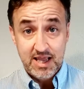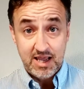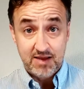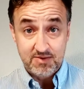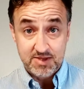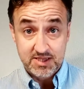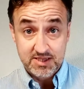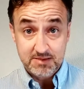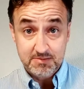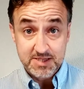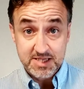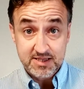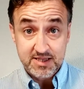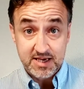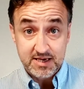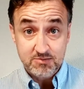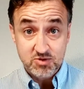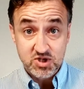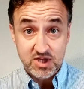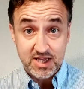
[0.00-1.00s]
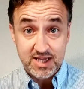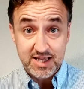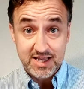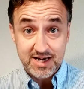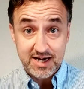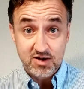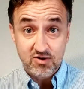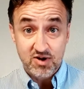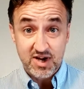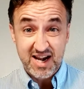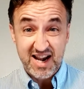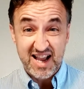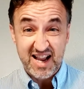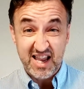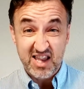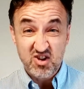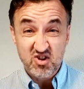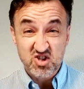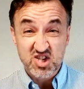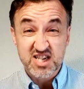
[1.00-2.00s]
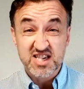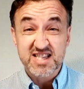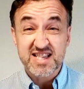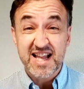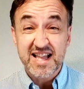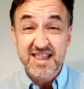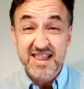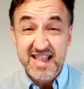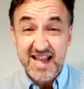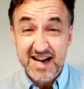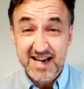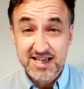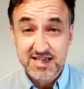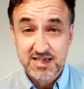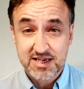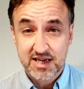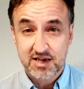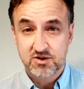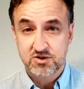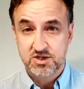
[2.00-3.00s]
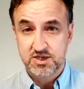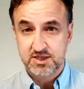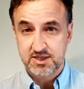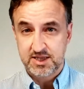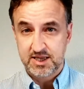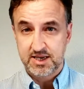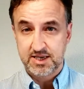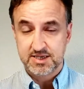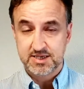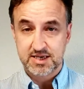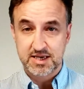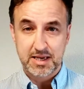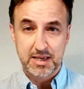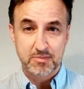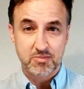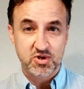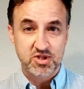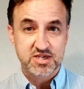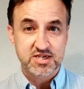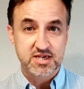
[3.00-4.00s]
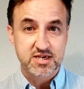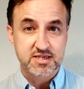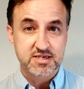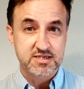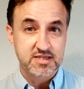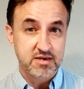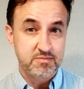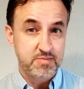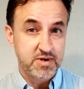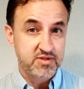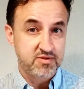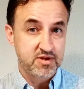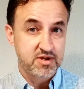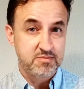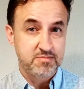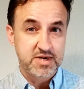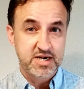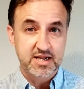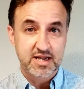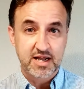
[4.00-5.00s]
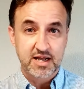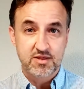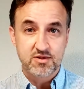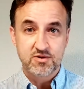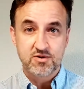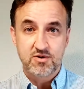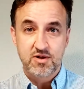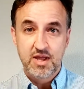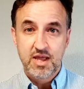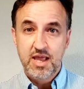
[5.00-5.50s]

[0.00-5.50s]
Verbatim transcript: Evidentemente tenemos que recoger aquellos estándares que nos interesen, que puede ser desde el precio del mercado,